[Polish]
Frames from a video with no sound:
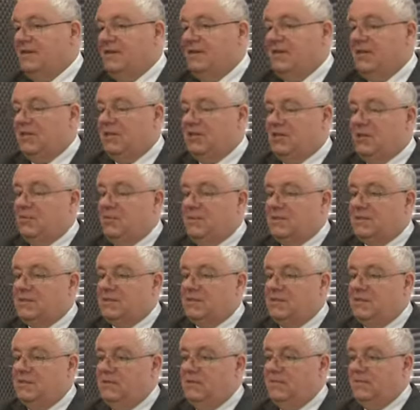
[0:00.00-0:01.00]

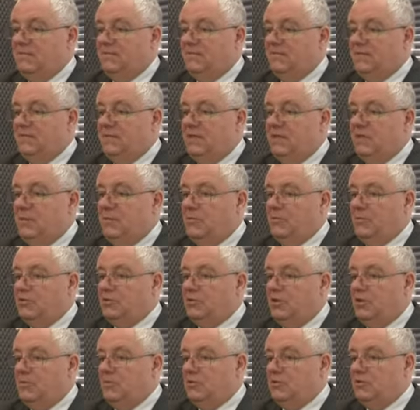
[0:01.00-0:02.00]
legitymacji mm,
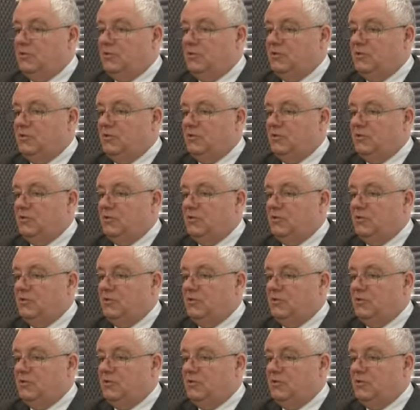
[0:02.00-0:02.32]
podrobić.